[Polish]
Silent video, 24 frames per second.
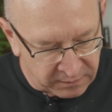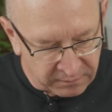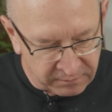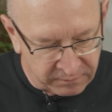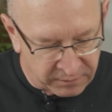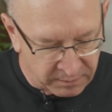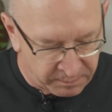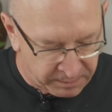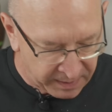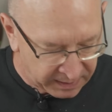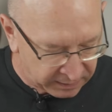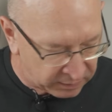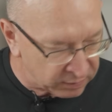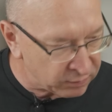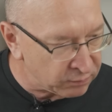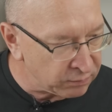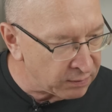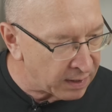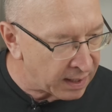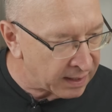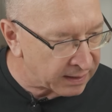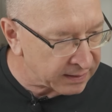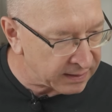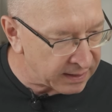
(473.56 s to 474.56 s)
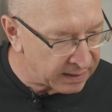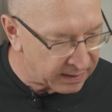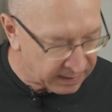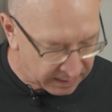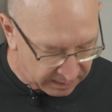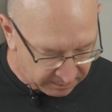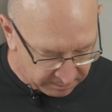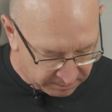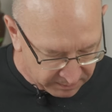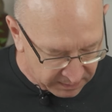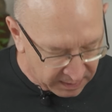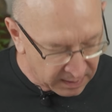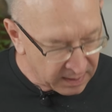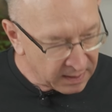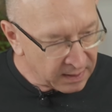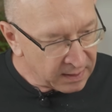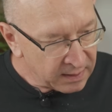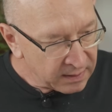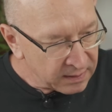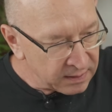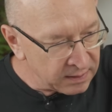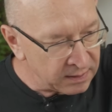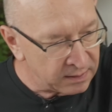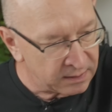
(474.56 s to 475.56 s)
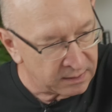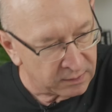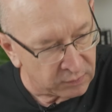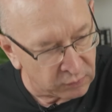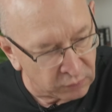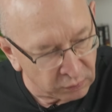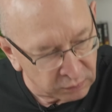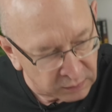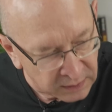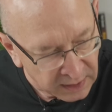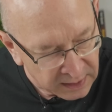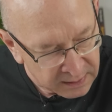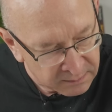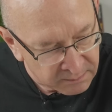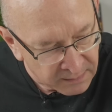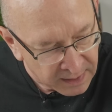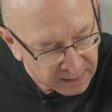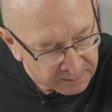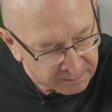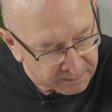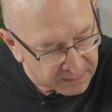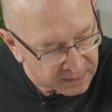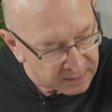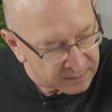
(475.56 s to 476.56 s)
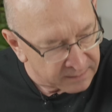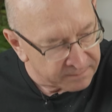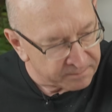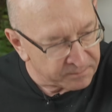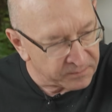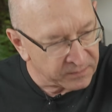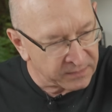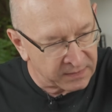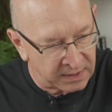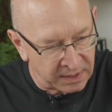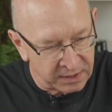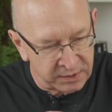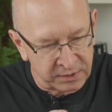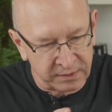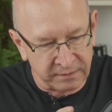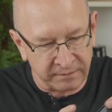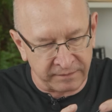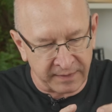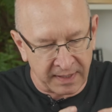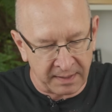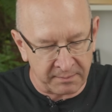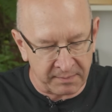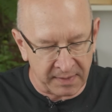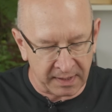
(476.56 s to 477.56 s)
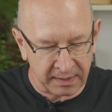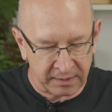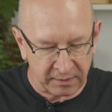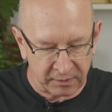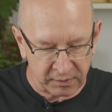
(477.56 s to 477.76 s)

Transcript: tym wypadku AGM. I tutaj mam też w ramach